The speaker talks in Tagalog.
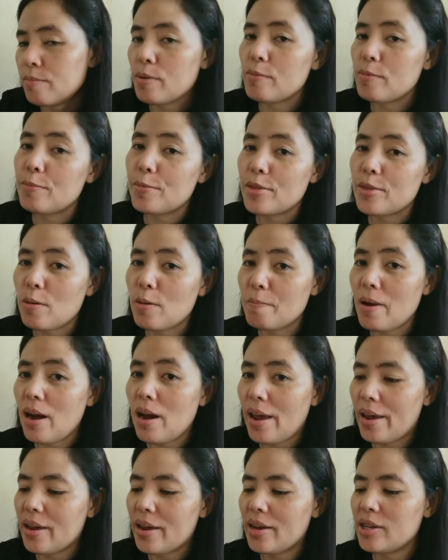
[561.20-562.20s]
Pupunta akong
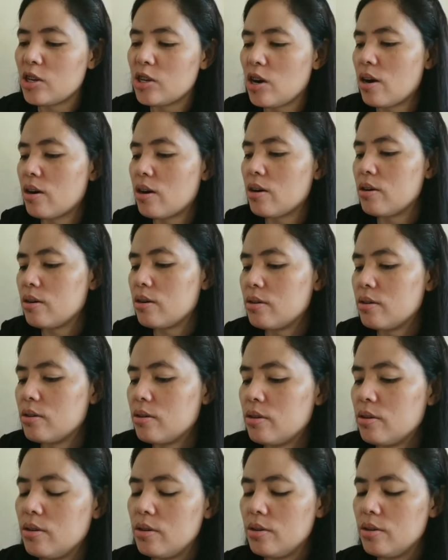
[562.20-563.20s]
palengke. Diba?
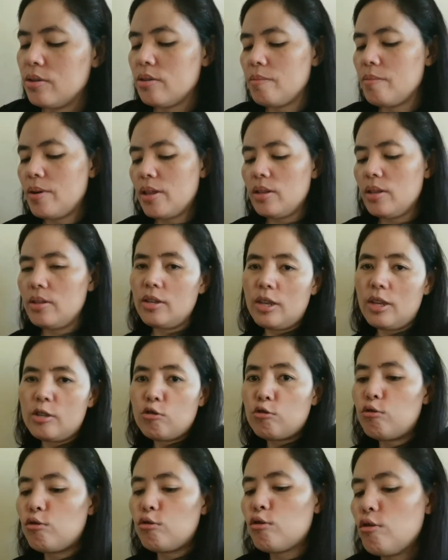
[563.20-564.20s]
Diba,
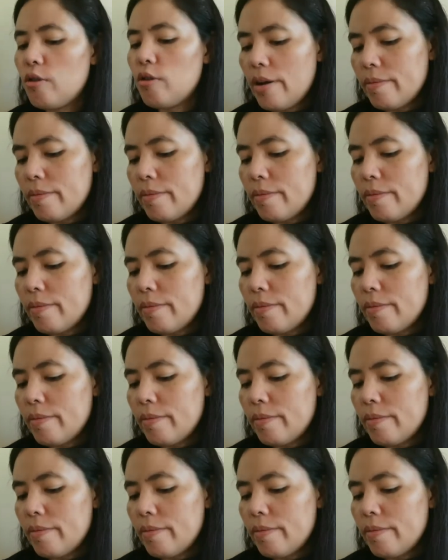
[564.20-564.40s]
Susot ko.